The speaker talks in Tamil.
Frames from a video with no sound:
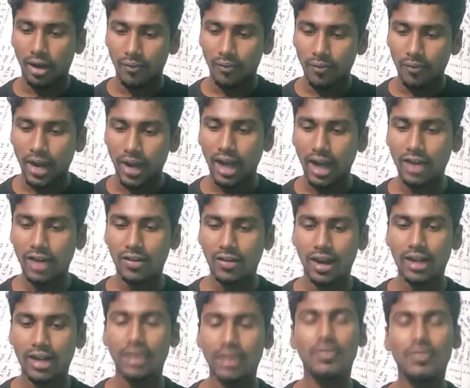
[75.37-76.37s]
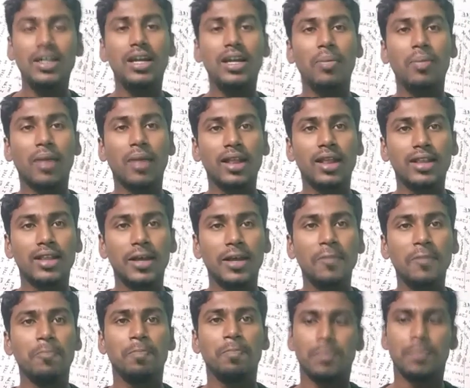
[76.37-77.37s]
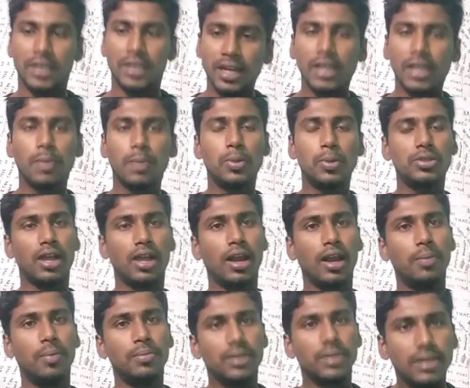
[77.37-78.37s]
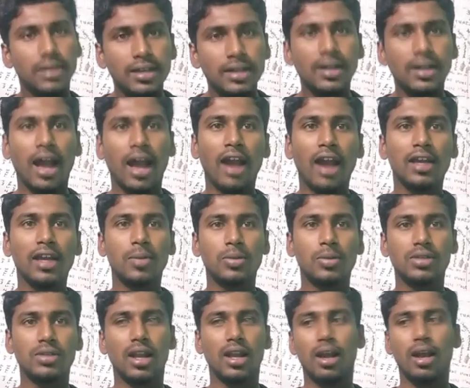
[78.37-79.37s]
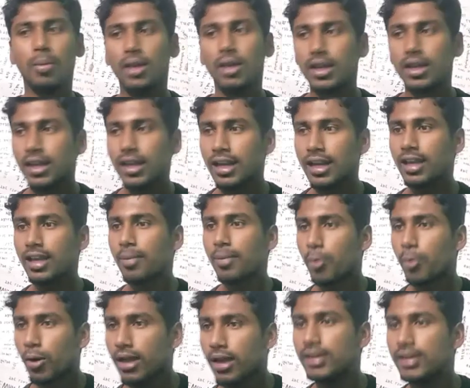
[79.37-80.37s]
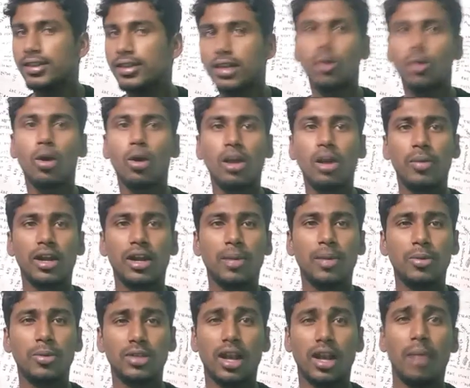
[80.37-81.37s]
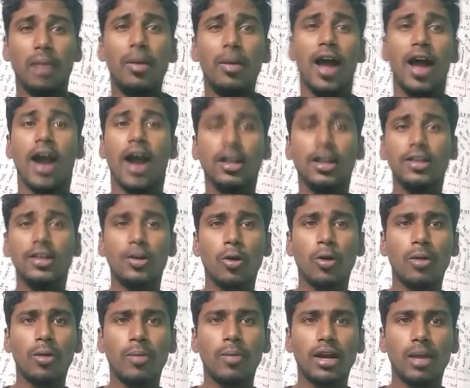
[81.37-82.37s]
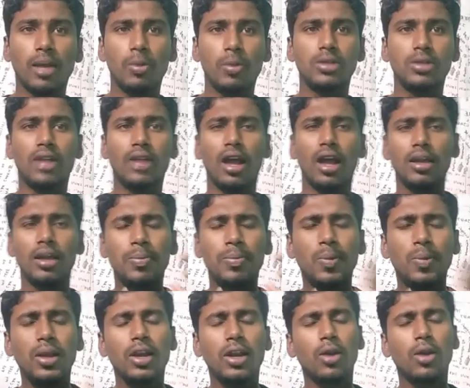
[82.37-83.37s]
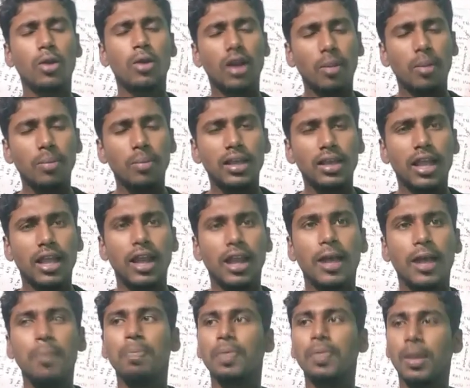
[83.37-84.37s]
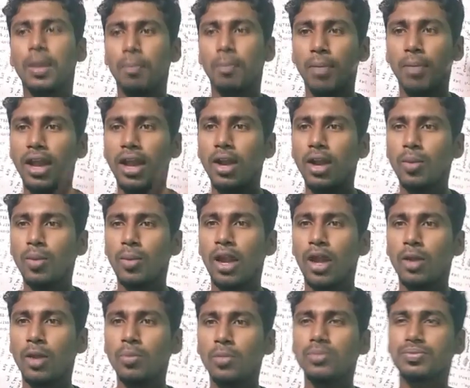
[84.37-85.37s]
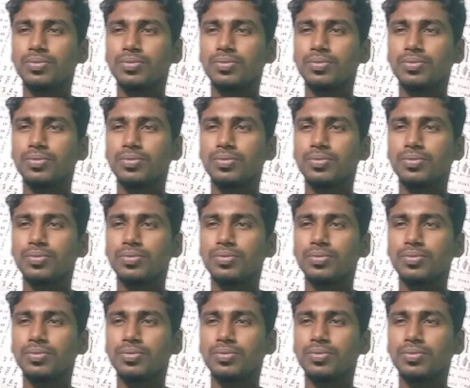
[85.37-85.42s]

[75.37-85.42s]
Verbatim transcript: விளாண்டு விளாண்டு விட்ட பணத்தை இன்னைக்கு பிடிச்சிடலாம் நாளைக்கு பிடிச்சிடலாம் இன்னைக்கு போடுற இந்த டோர்னமெண்ட்ல பிடிச்சிடலாம் அடுத்த டோர்னமெண்ட்ல பிடிச்சிடலாம் இப்படின்ற ஒரு நம்பிக்கையில மேலும் மேலும்